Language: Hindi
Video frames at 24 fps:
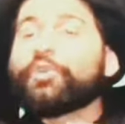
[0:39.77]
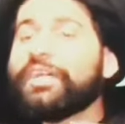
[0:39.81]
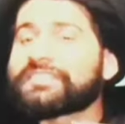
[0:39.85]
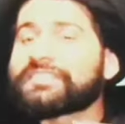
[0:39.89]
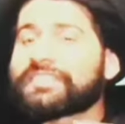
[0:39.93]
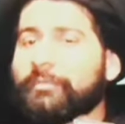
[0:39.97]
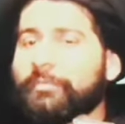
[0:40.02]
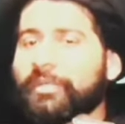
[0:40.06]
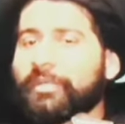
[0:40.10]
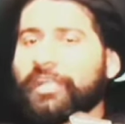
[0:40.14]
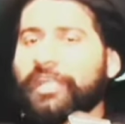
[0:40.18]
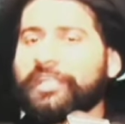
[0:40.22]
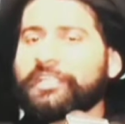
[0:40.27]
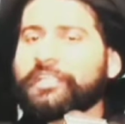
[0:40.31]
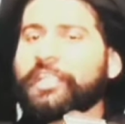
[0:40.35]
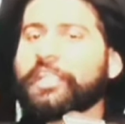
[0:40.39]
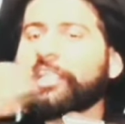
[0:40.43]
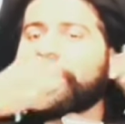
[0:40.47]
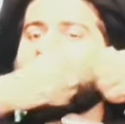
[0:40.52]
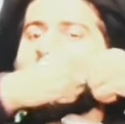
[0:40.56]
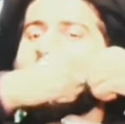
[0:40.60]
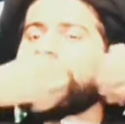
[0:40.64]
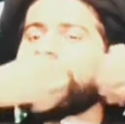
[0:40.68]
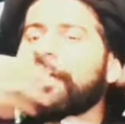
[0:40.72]
सिस्टम को ऐसा
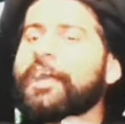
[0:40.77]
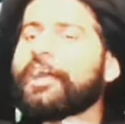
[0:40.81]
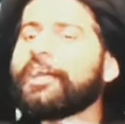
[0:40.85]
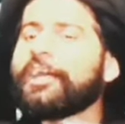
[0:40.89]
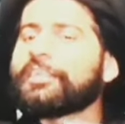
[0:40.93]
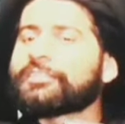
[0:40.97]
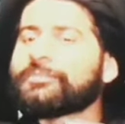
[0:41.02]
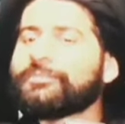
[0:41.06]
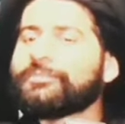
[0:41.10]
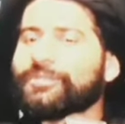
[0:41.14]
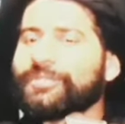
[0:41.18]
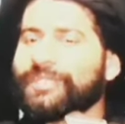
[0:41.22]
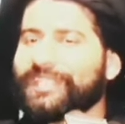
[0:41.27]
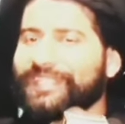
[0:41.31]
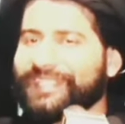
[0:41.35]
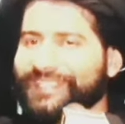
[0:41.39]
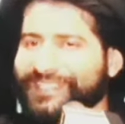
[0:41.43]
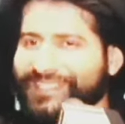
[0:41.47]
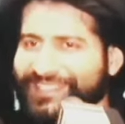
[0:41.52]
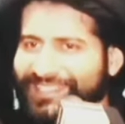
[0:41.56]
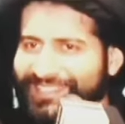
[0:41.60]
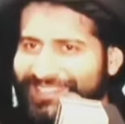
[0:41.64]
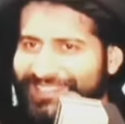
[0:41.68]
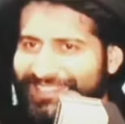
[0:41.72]
बनाएंगे कि हया खत्म हो
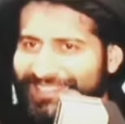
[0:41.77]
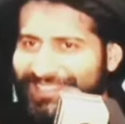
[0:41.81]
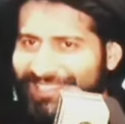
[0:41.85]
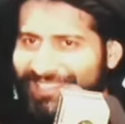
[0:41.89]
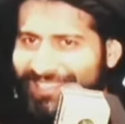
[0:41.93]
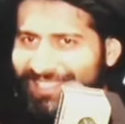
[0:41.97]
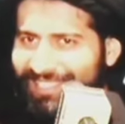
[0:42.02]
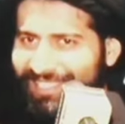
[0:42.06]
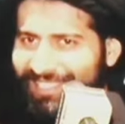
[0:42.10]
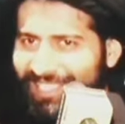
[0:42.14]
जाएगा